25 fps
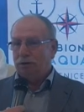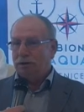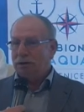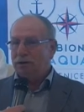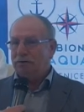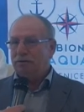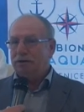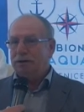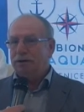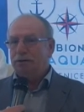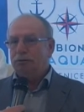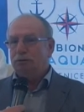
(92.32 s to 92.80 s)
e
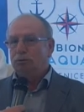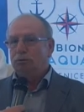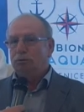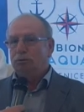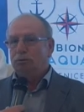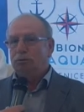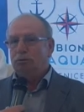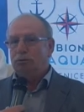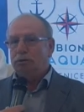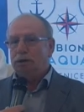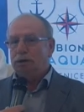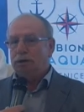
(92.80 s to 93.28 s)

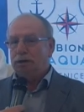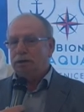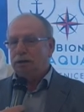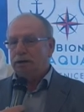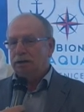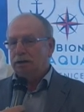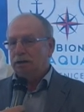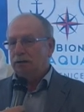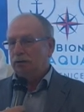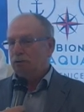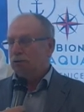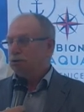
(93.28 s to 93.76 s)
avendo
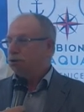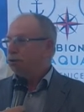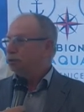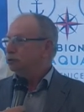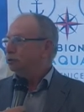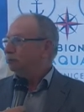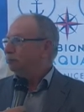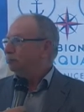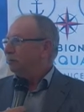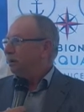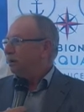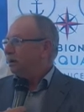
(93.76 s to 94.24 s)
il, lo
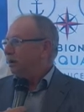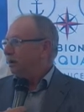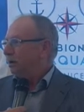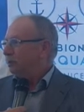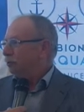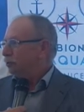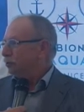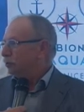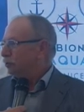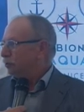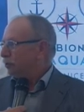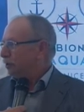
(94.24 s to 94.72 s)
stesso
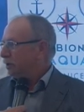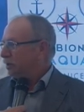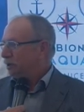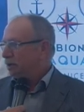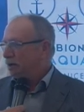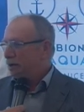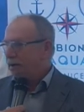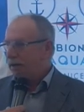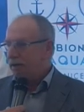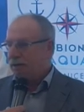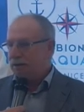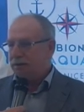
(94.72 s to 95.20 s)
pacchetto di
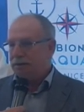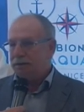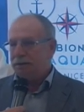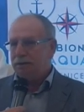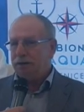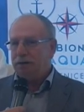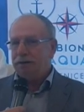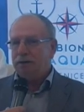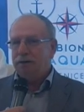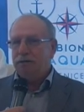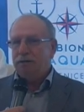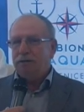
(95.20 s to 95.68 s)

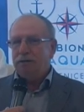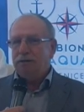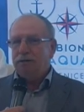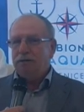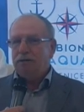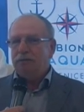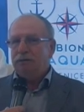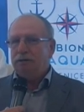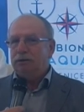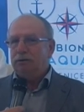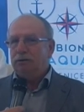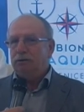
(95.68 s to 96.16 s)
clienti,
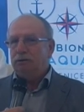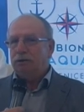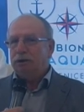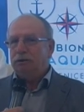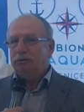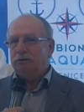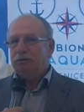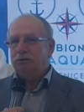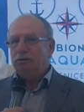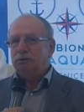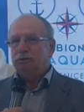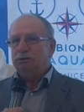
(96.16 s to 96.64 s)
finora
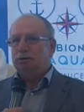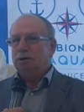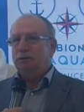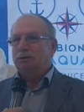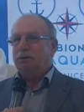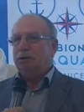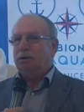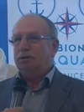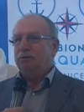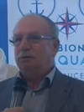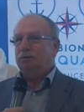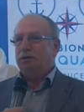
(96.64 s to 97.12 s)
avevano
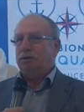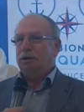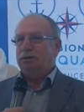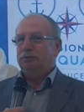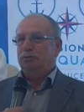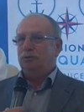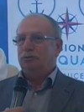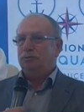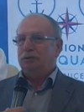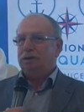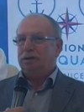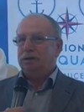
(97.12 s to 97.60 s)
sempre
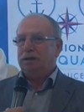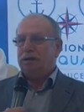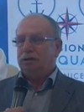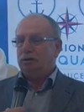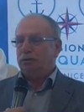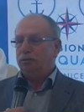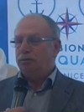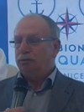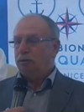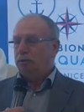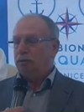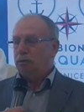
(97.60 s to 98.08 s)
lavorato in maniera
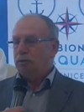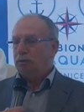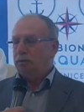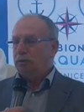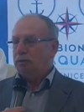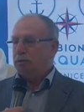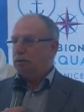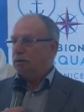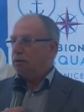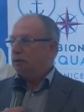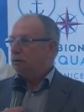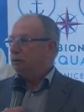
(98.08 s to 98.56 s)
un
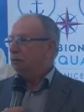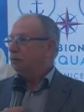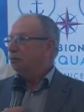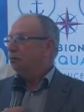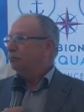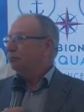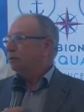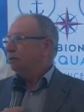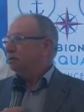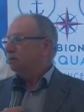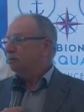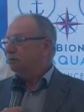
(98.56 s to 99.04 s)
po' eh, a
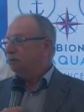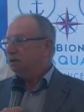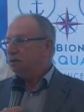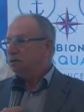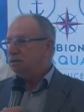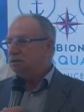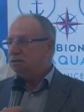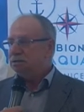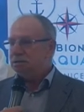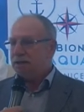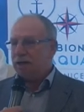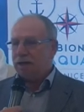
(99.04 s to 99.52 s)

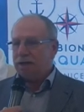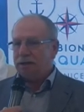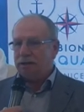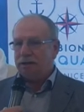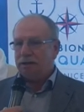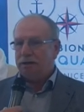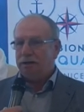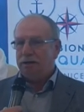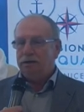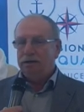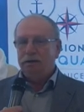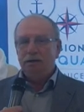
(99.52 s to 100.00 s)
compartimenti
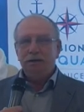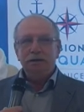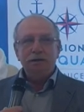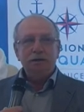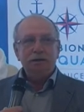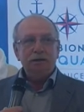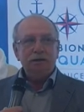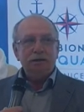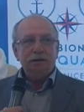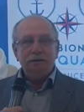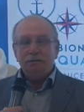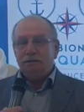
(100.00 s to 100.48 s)
stagni,
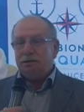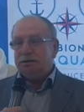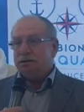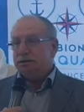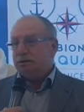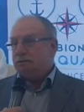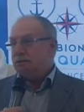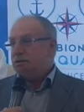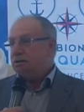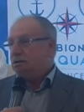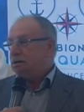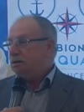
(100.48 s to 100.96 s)

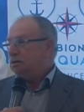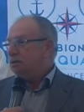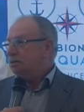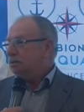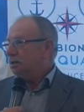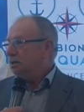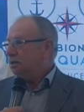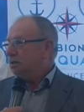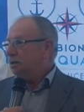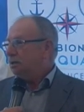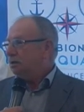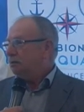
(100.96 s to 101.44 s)
invece questa
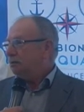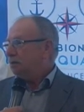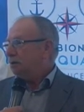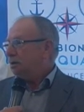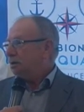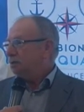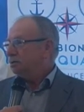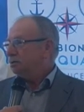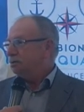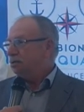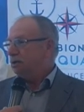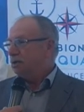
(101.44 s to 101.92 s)

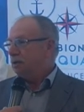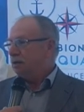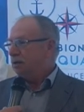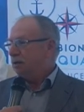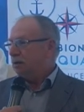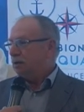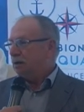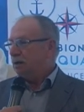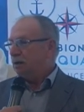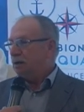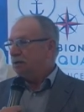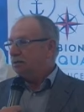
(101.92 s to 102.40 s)
iniziativa
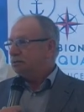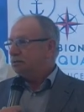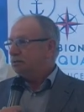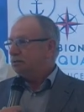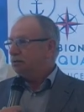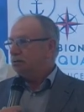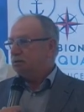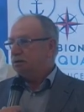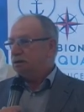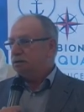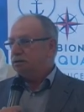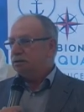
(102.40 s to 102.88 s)
ci
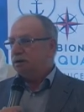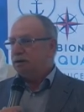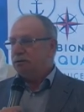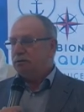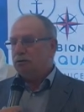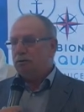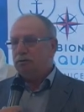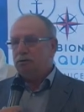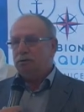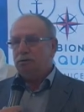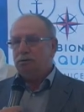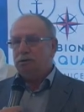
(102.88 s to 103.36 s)
relaziona tra,
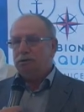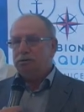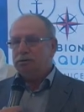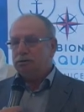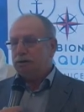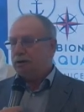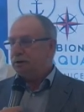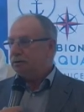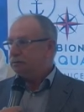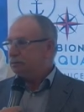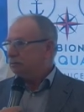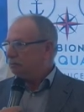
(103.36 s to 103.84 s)
noi,
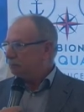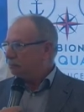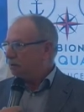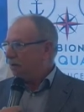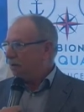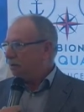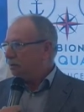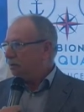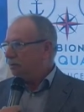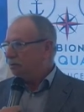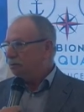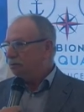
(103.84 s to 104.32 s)
tra,
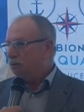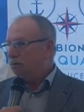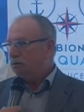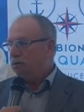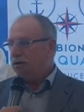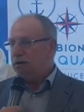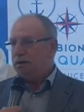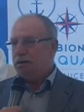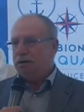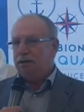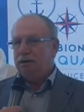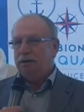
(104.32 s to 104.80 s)
tra di
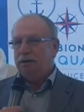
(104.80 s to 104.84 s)
noi,